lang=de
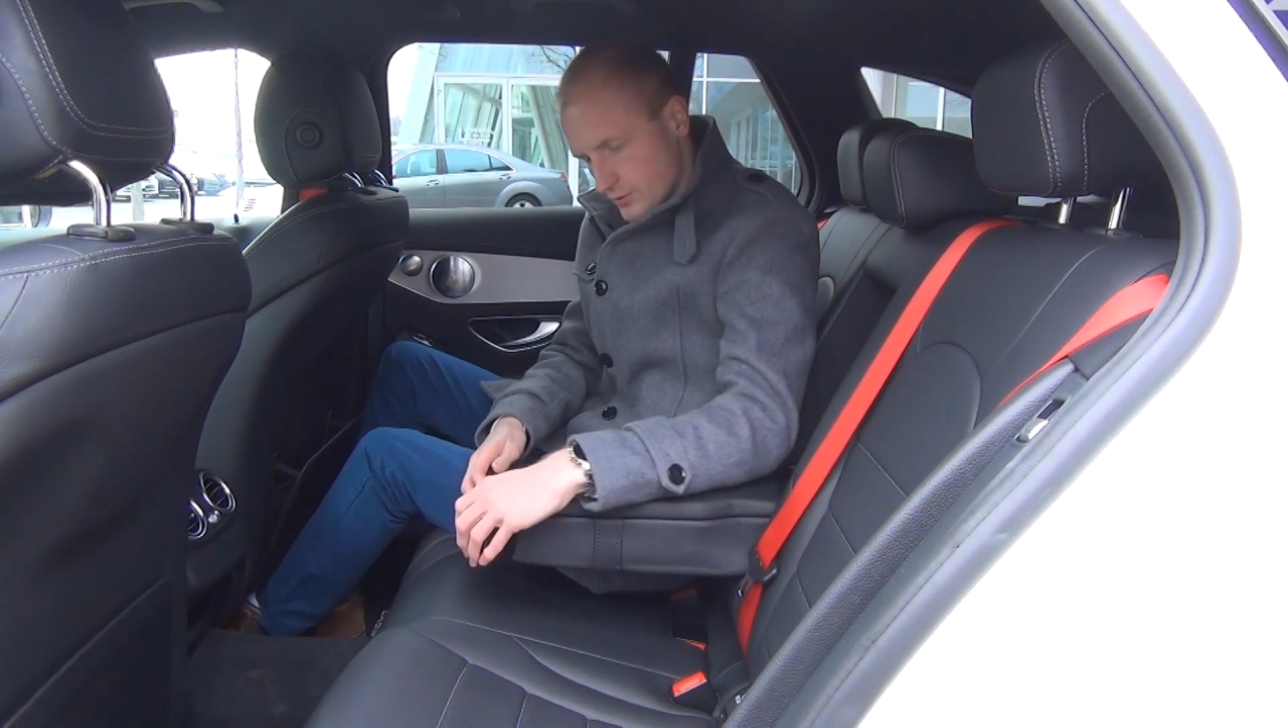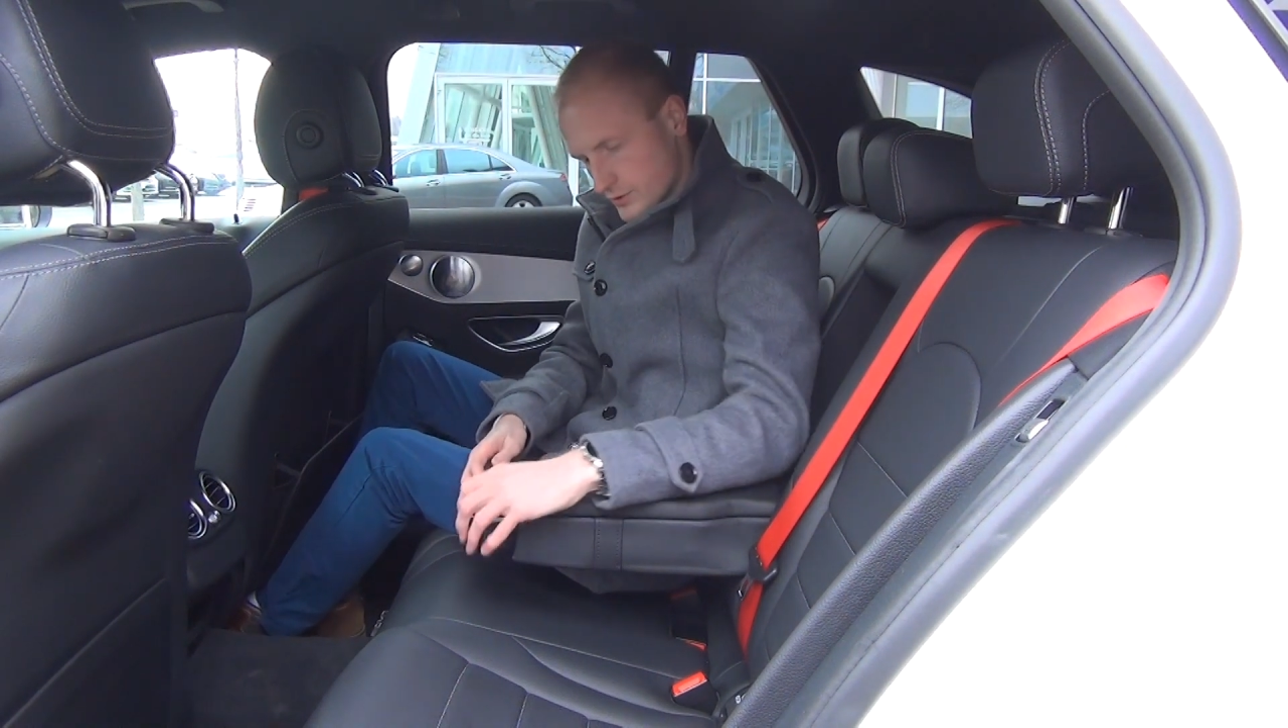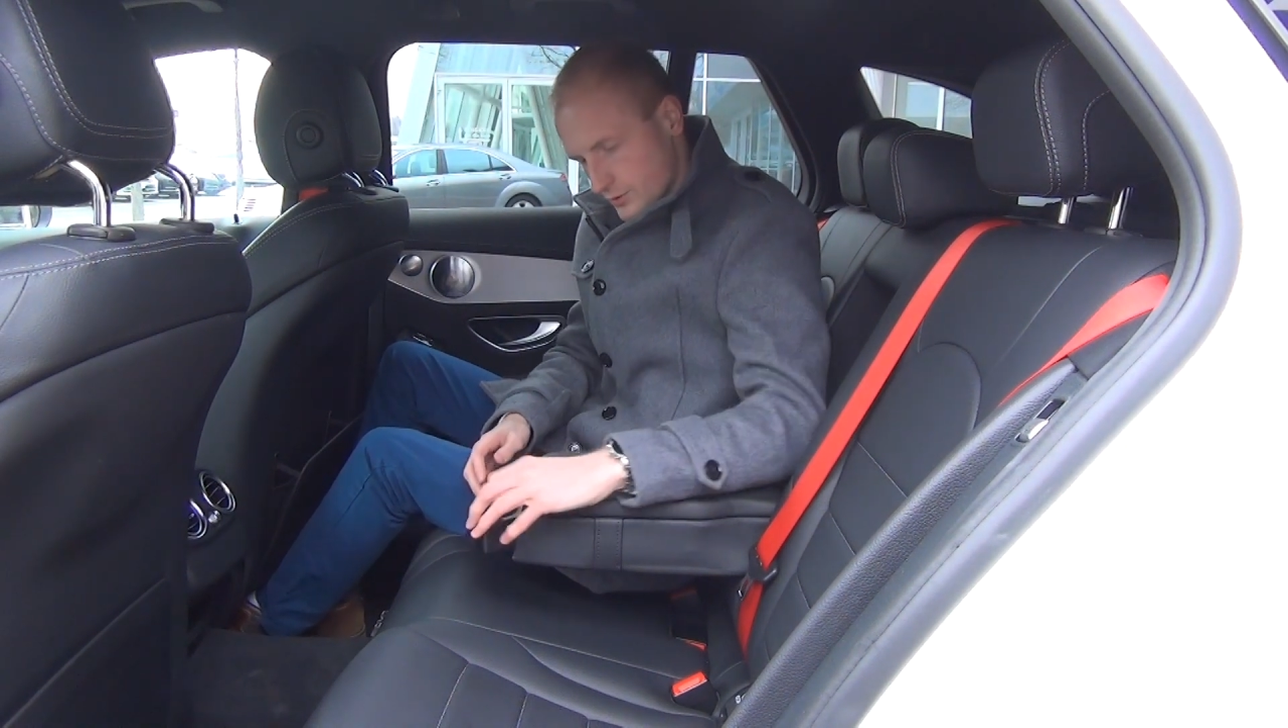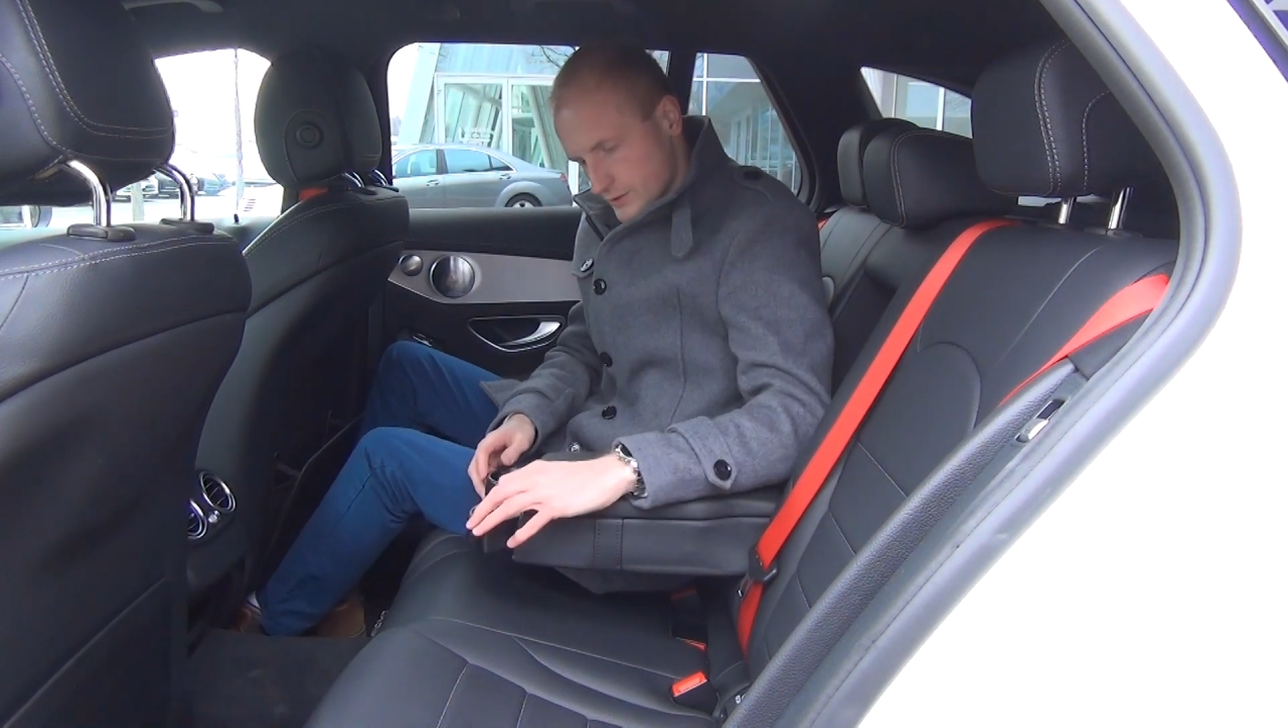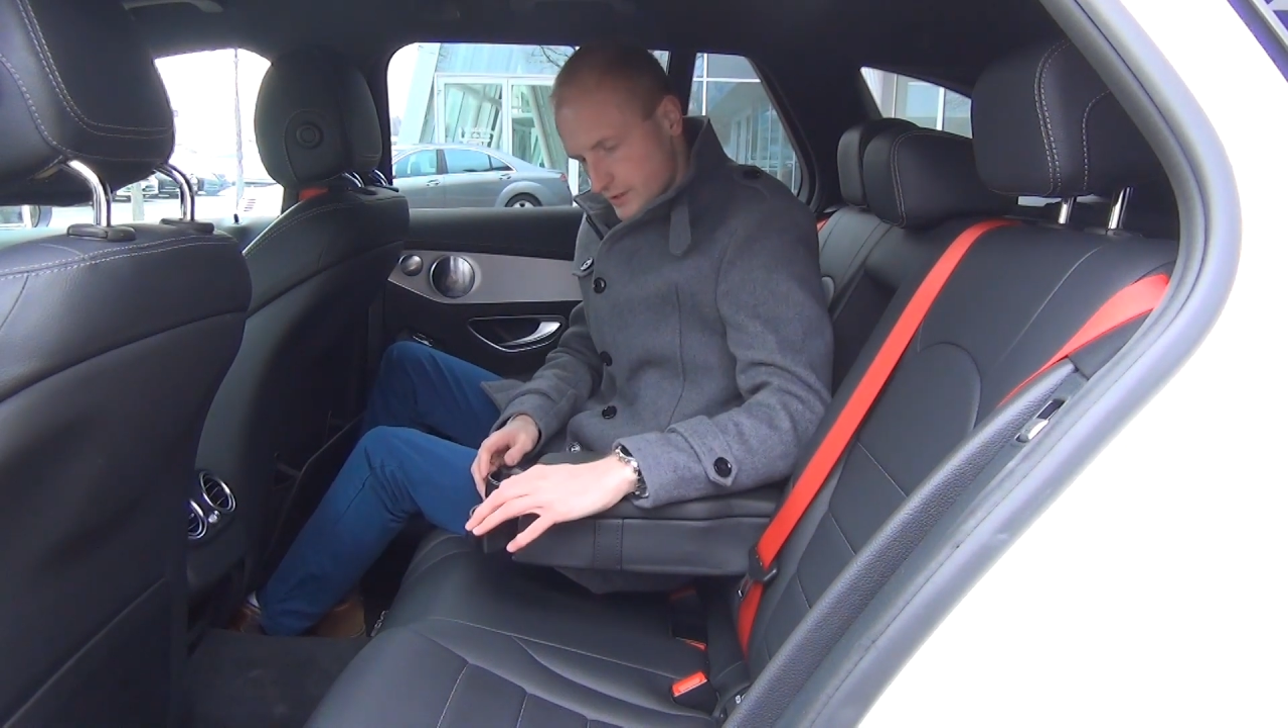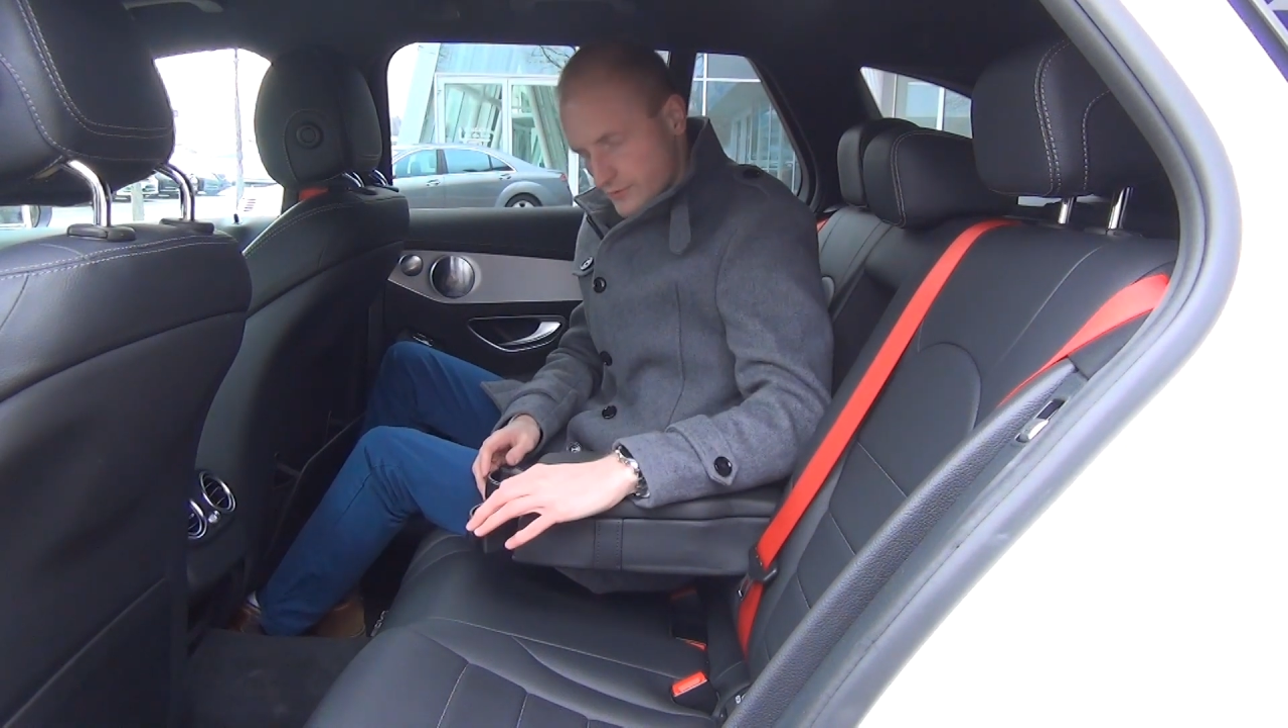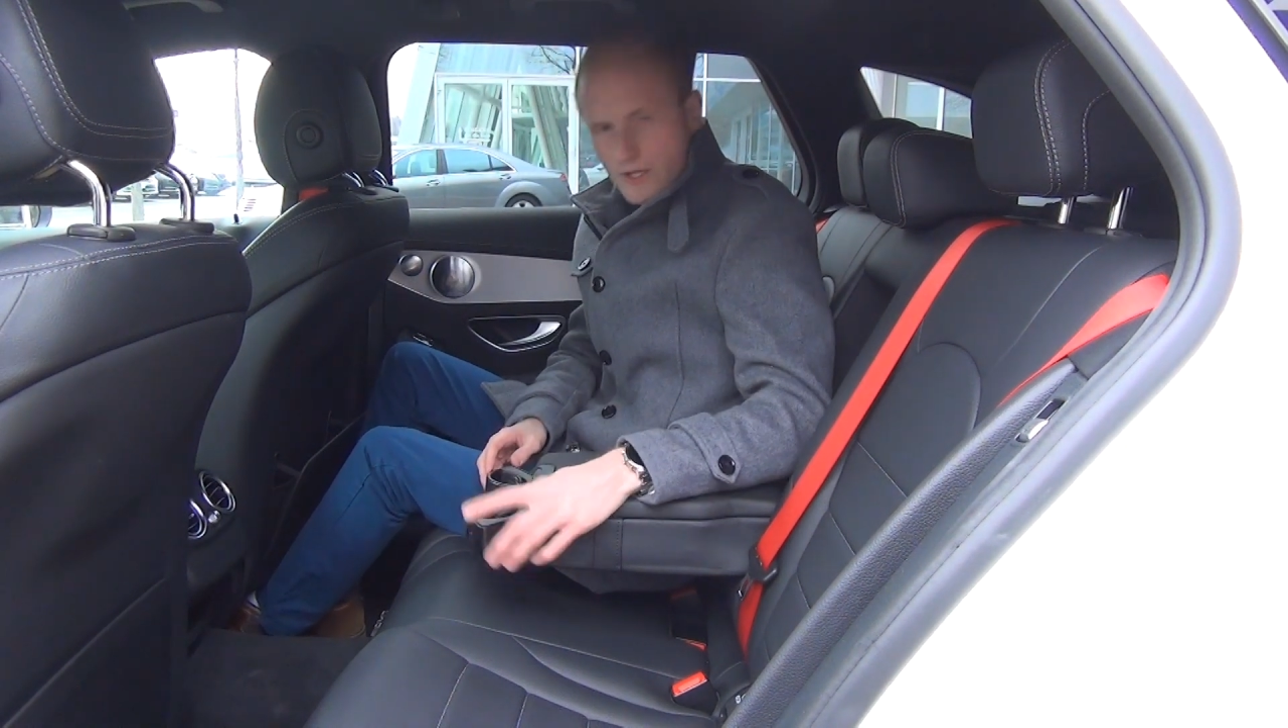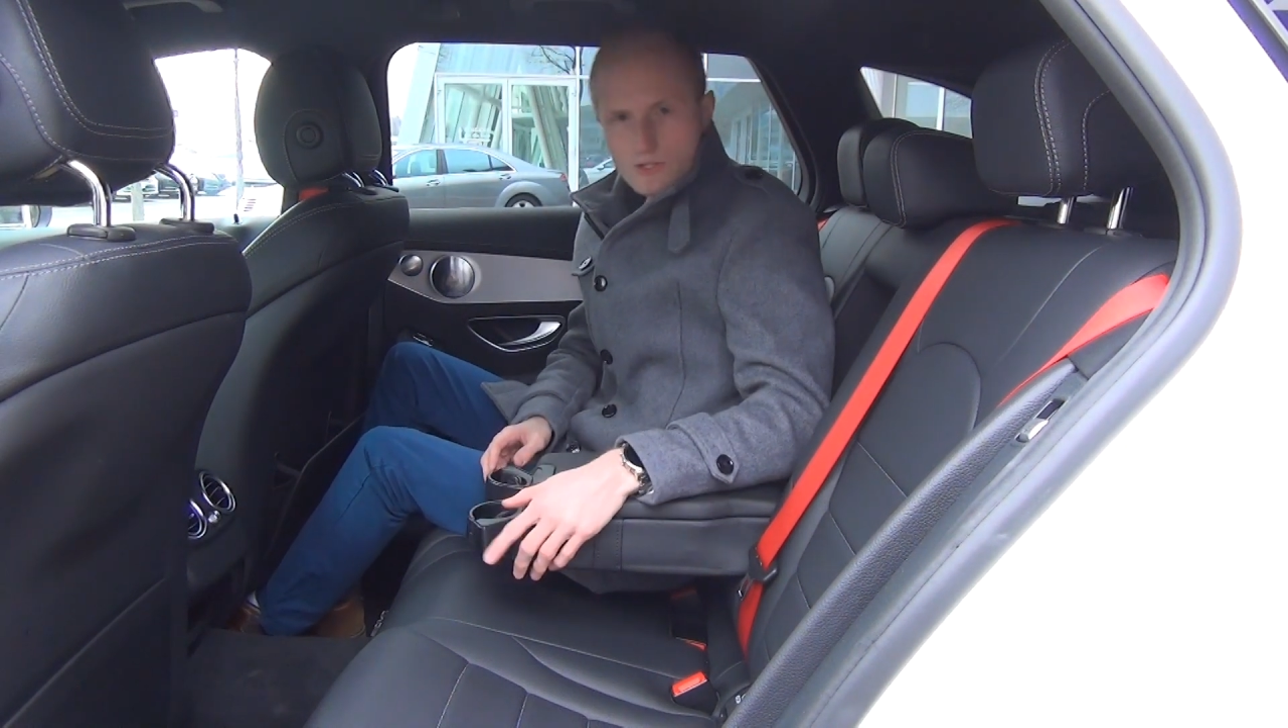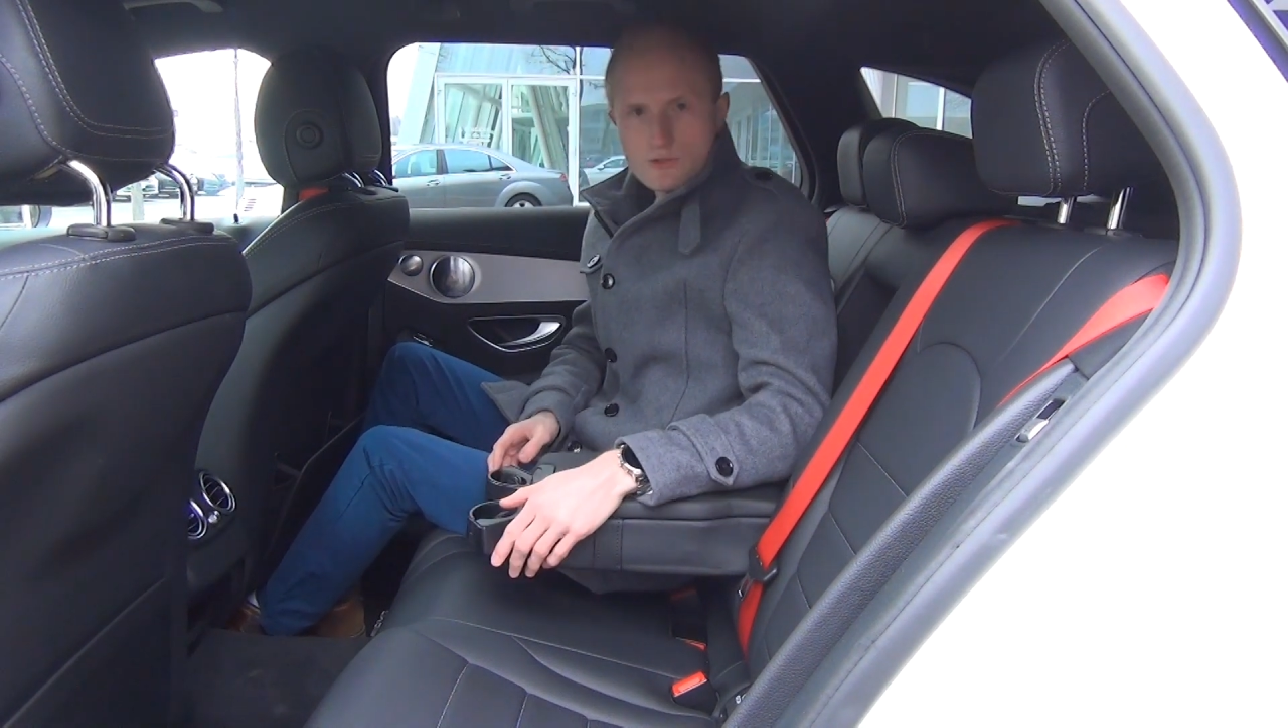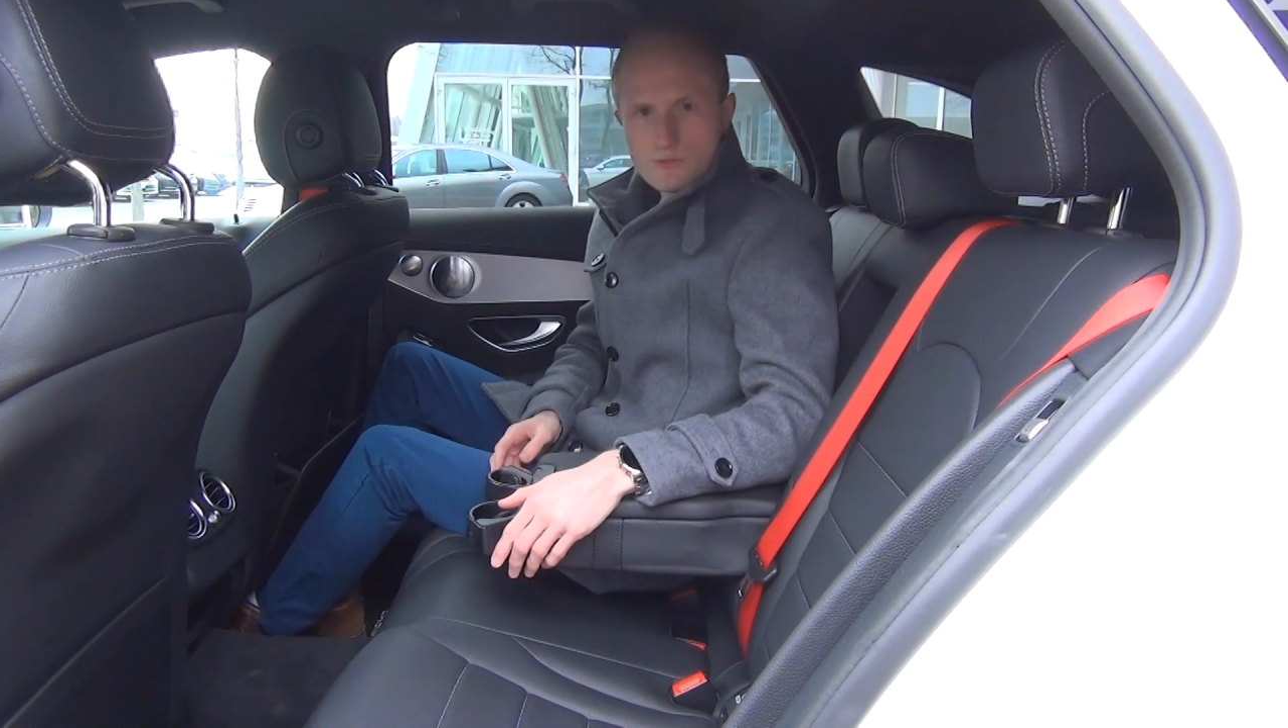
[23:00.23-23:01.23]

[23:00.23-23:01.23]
gut größere Flaschen